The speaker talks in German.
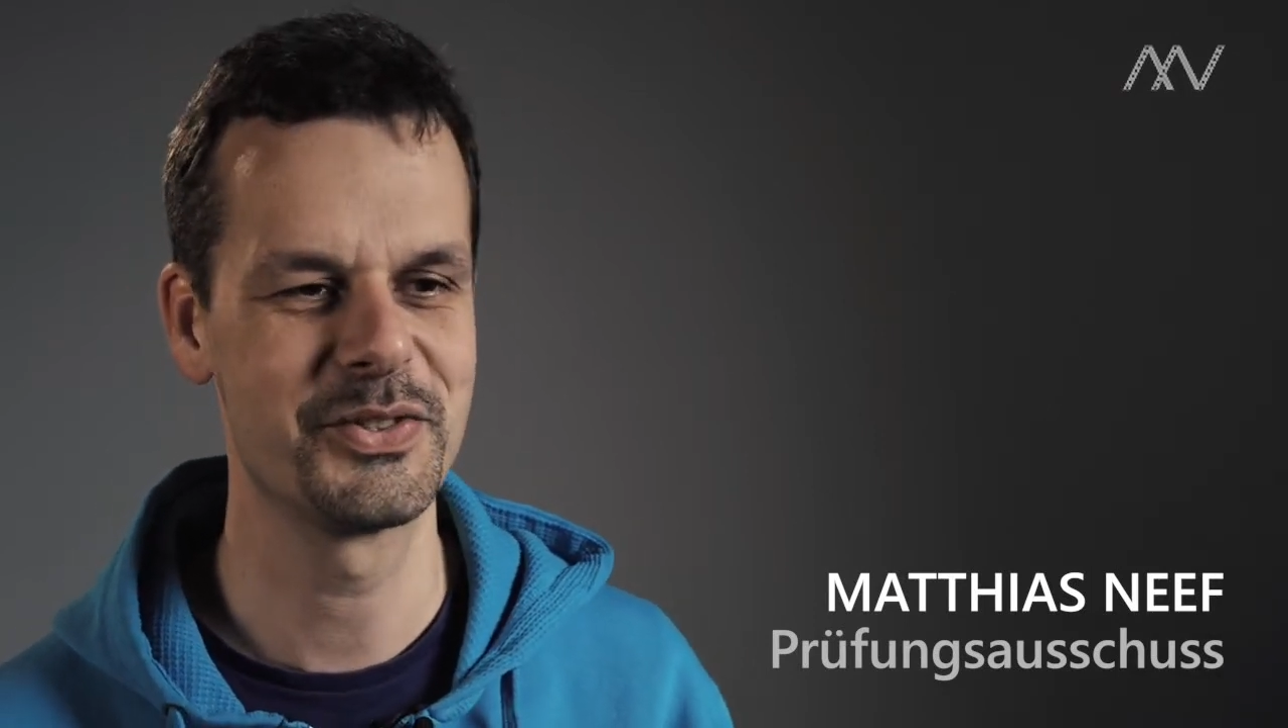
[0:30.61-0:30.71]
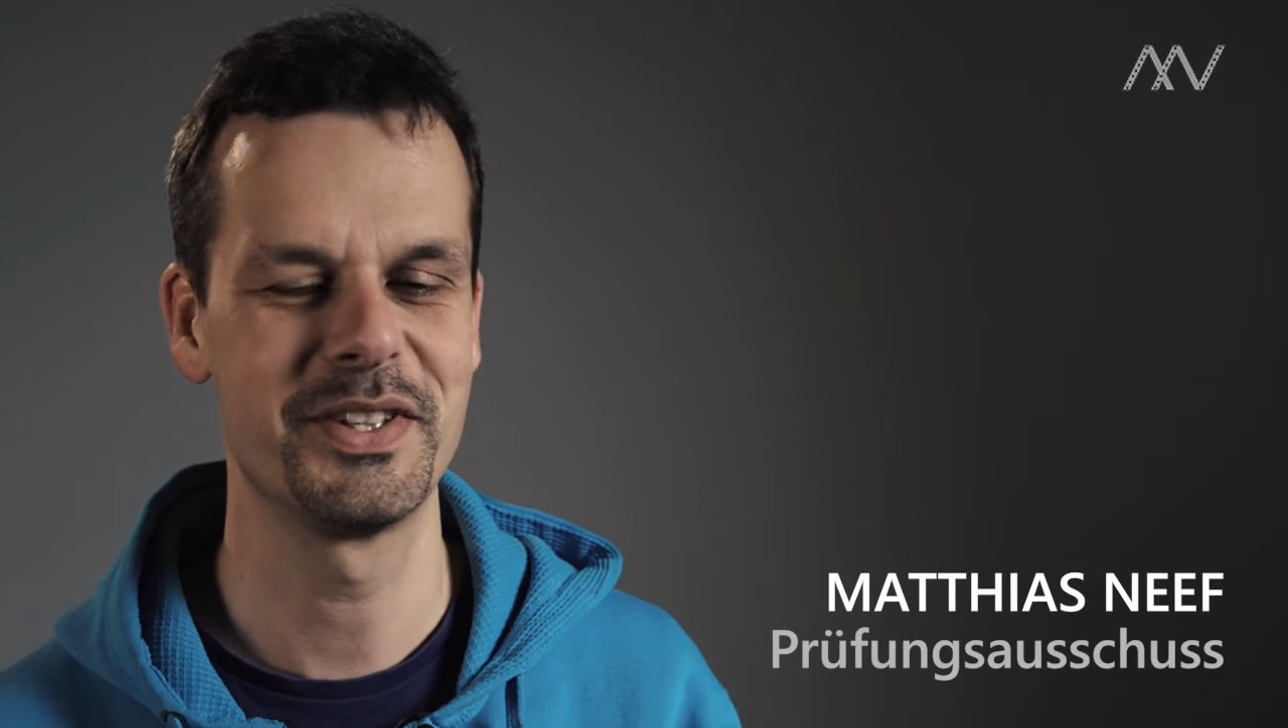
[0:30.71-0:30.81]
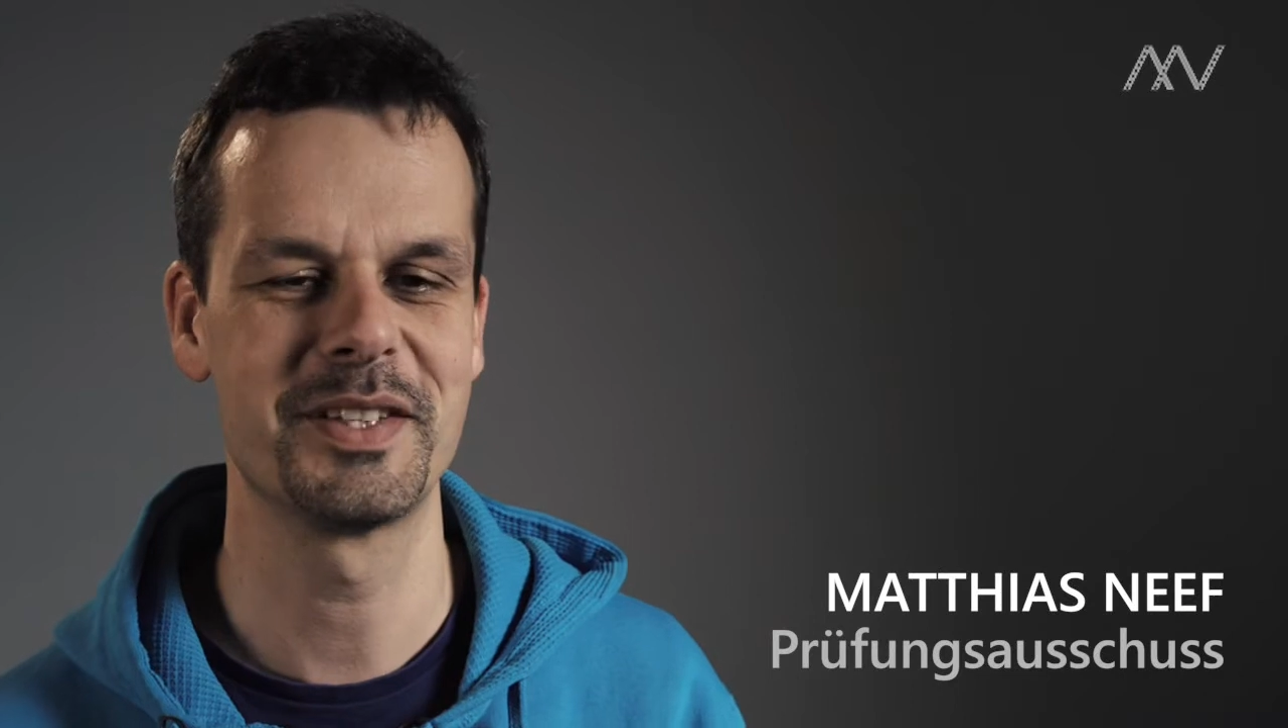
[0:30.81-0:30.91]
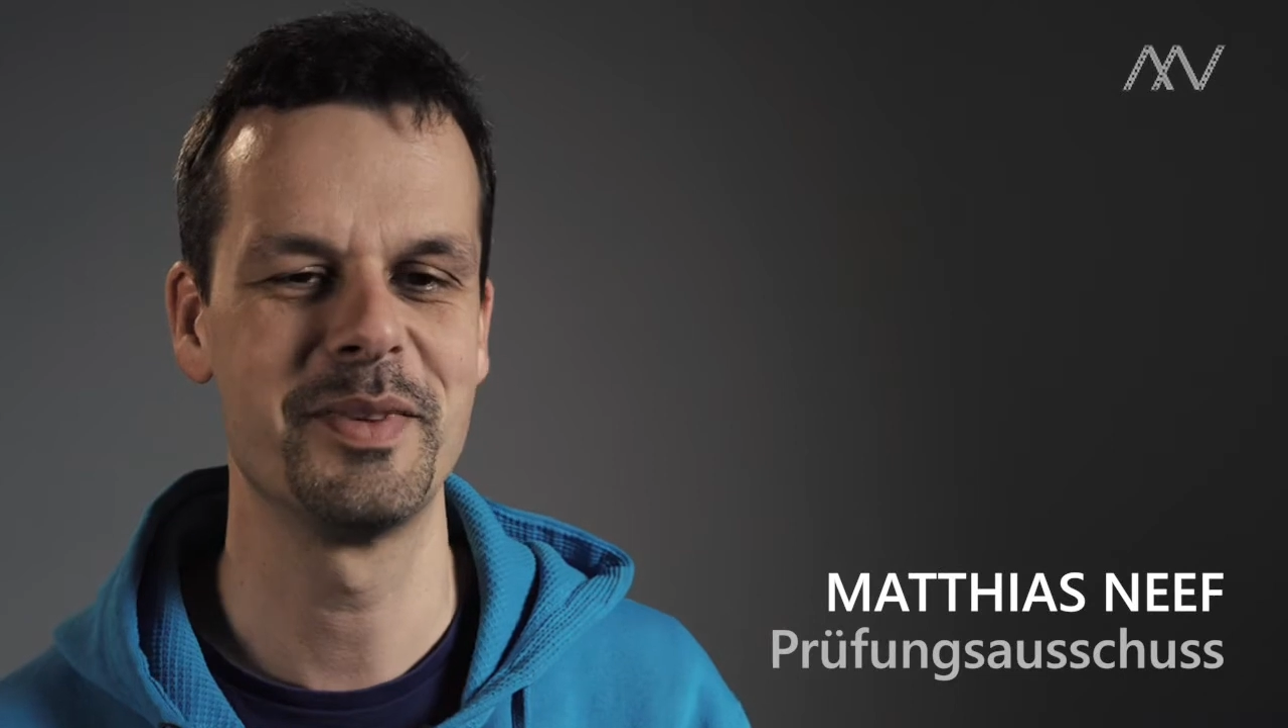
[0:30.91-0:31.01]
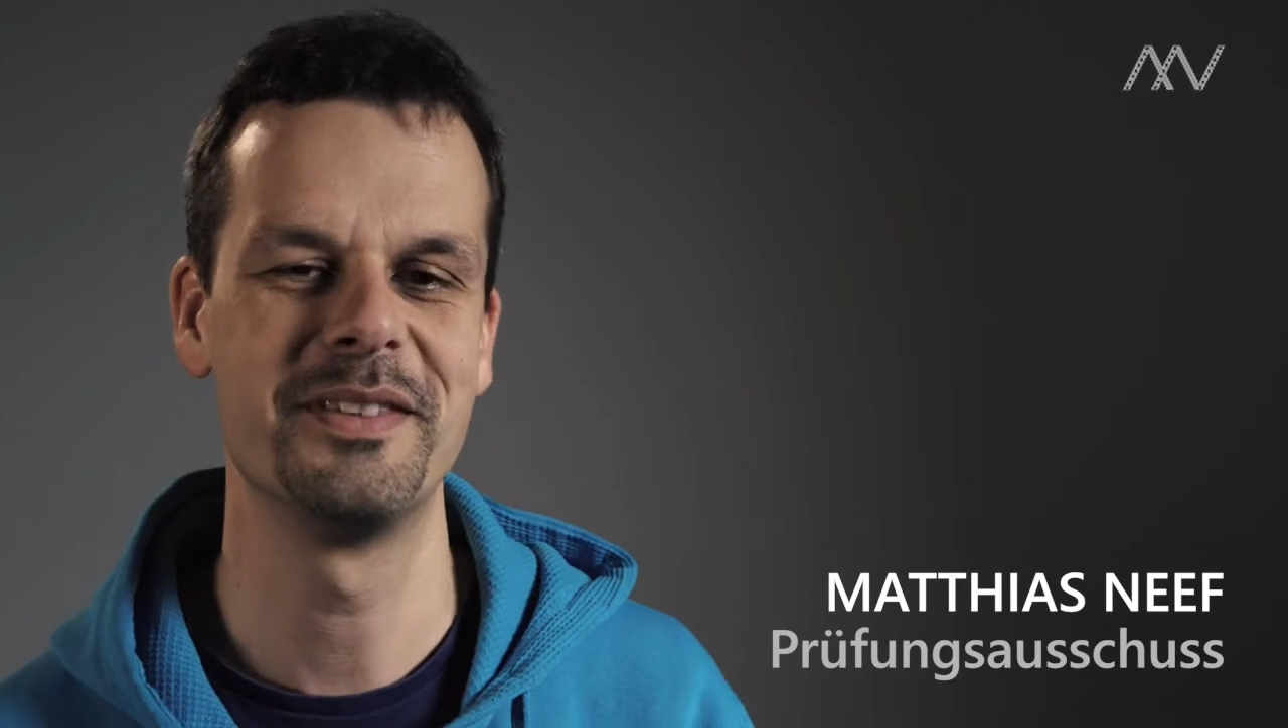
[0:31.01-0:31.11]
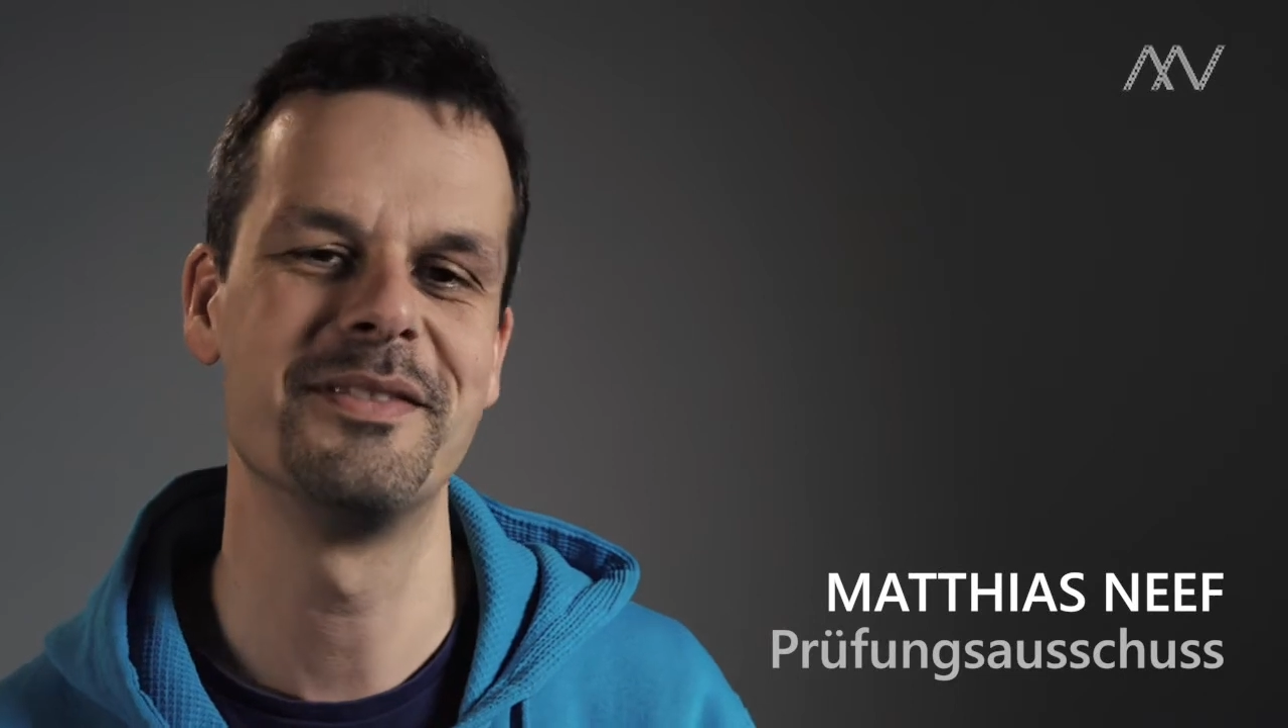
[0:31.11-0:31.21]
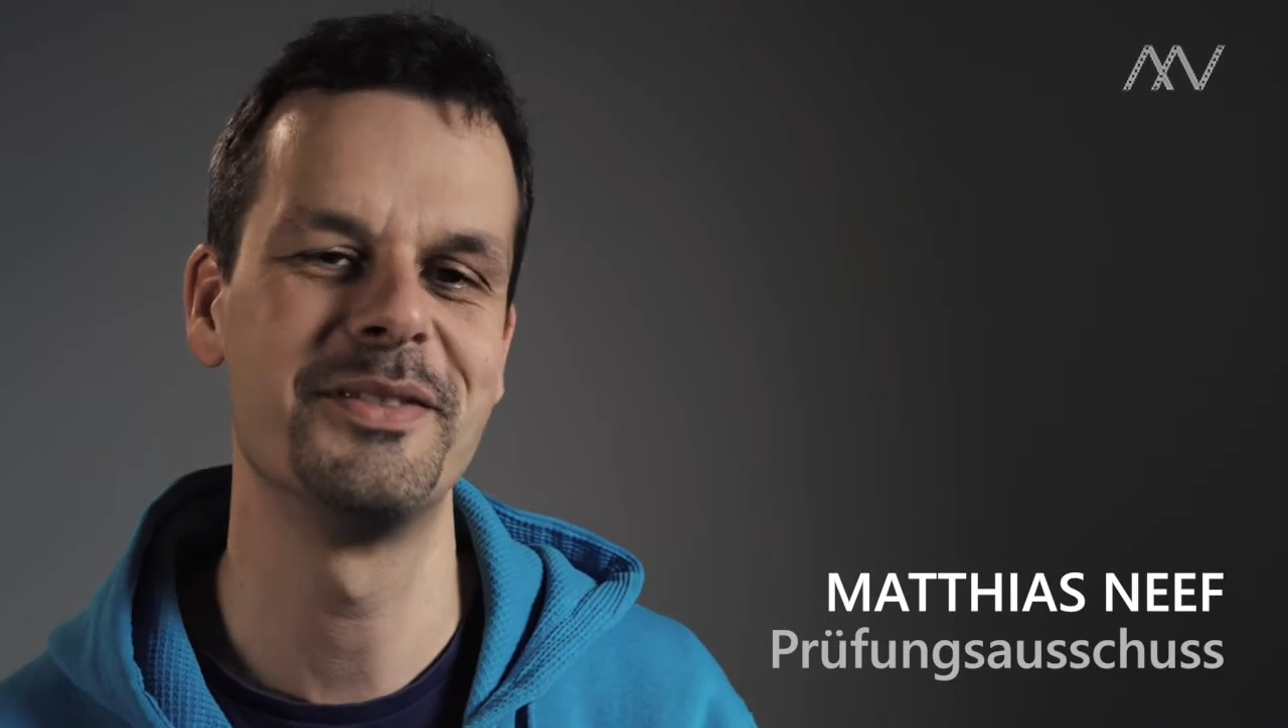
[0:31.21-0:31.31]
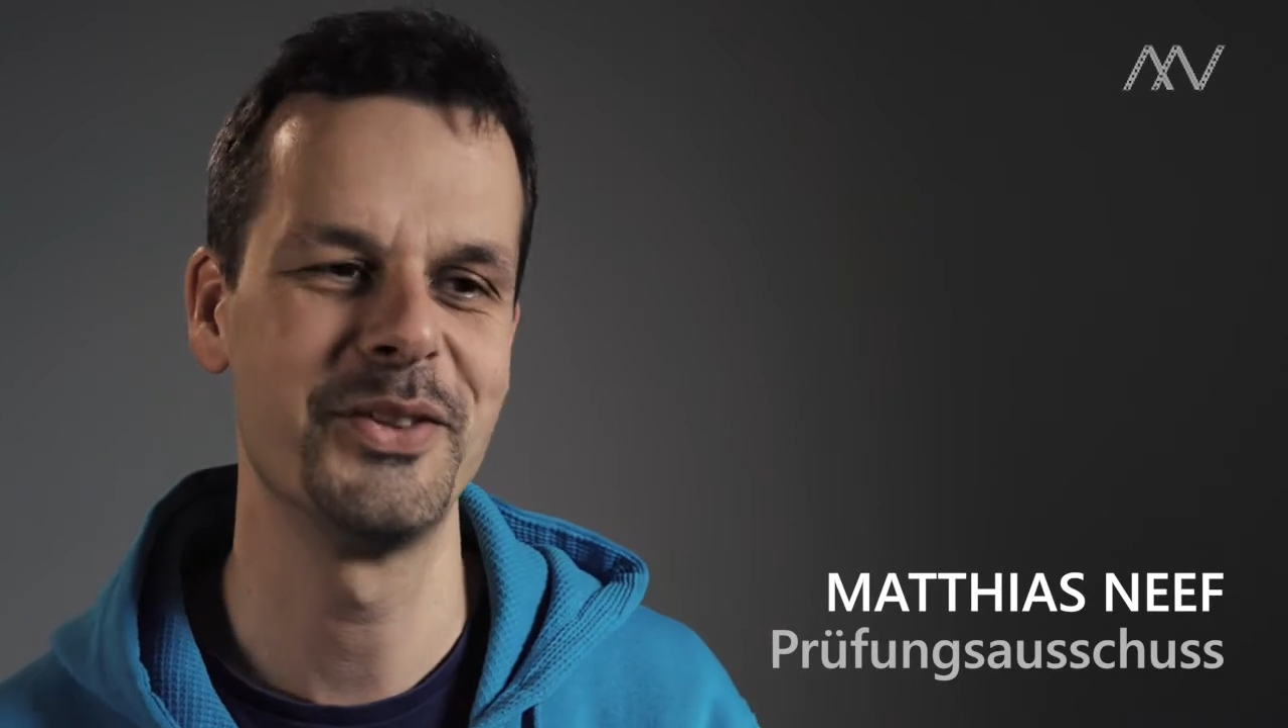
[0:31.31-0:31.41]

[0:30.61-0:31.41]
sodass man